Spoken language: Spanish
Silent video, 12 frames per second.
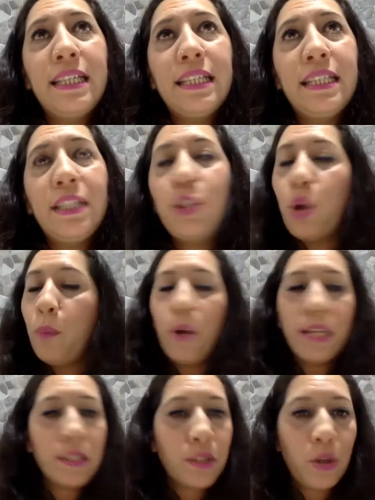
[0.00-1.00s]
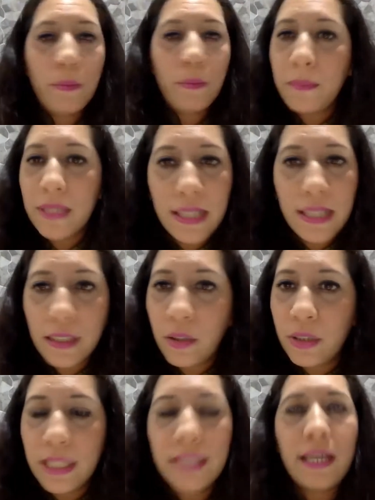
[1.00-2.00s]
y yo muestro mi amistad
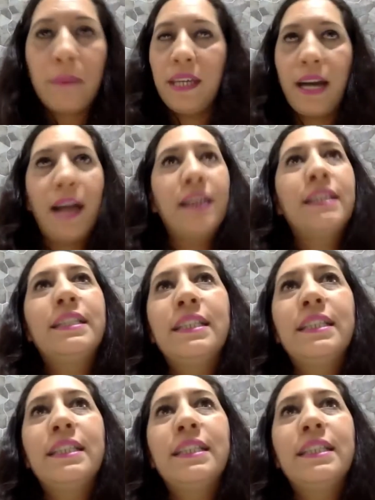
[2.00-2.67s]
con esa amiga,